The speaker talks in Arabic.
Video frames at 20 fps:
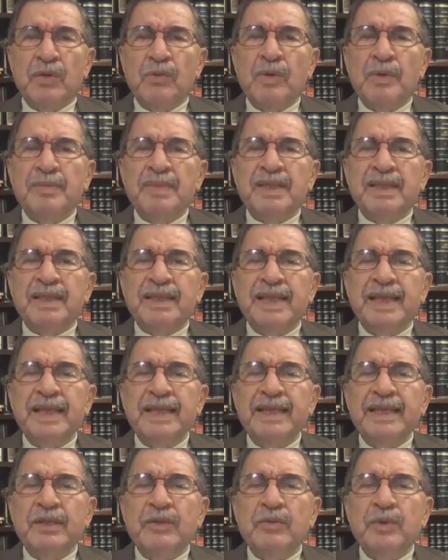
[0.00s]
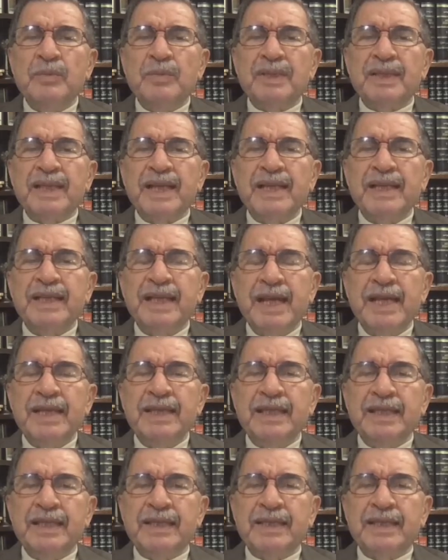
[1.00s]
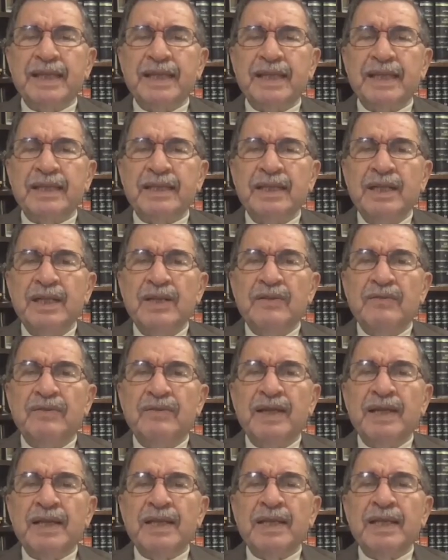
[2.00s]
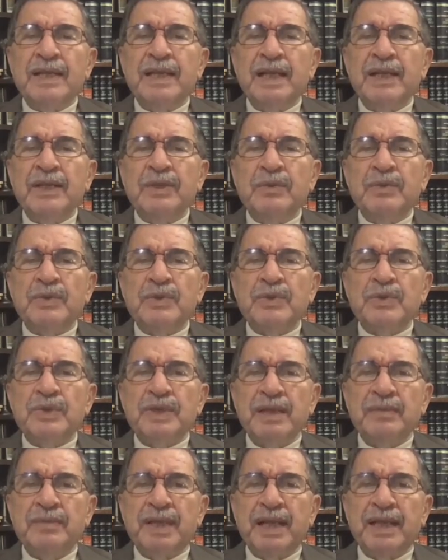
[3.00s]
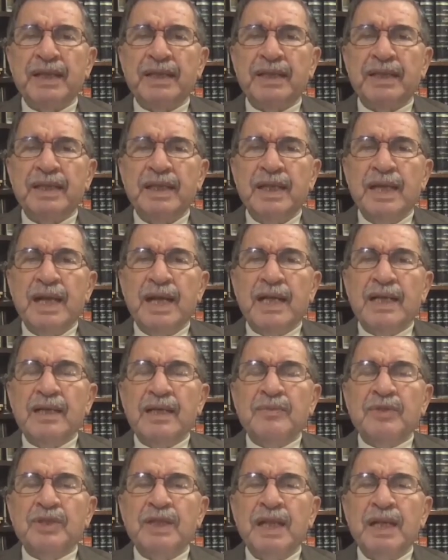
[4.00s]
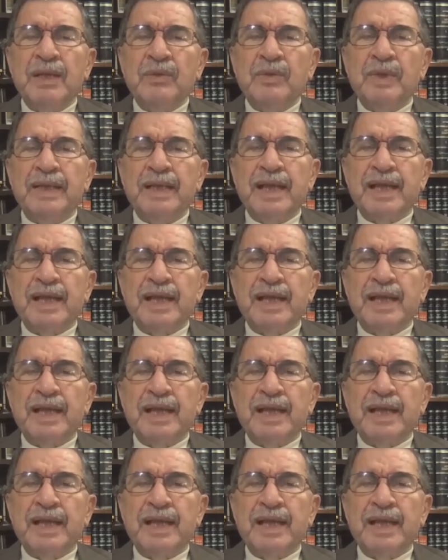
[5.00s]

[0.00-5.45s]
ومن دين ومن غير اي احتكاك فهذا يعني وجود امرين الامر الاول